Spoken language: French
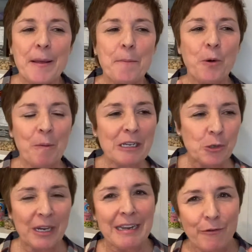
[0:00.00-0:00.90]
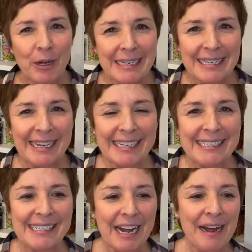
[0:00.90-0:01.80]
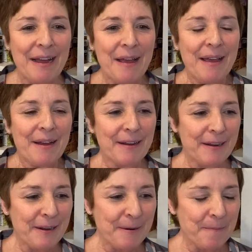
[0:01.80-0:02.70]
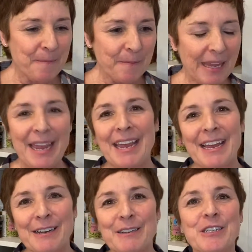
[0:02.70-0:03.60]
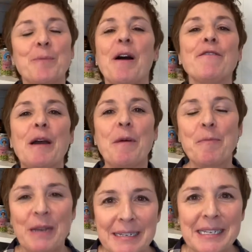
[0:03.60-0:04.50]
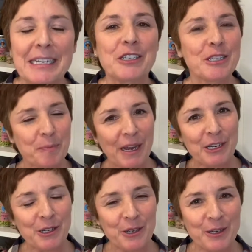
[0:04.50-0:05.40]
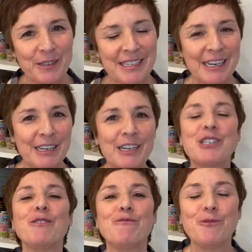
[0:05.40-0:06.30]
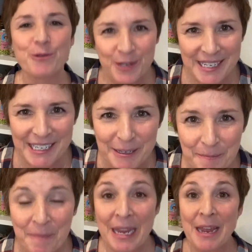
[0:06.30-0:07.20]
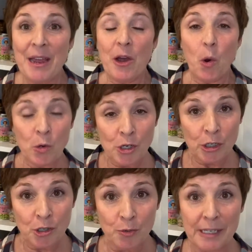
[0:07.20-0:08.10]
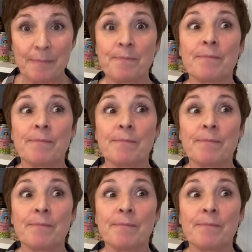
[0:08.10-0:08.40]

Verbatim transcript: pour m'assurer d'avoir les ingrédients. Euh, et euh, j'y prends vraiment plaisir. J'espère que c'est le cas chez vous aussi. Aujourd'hui,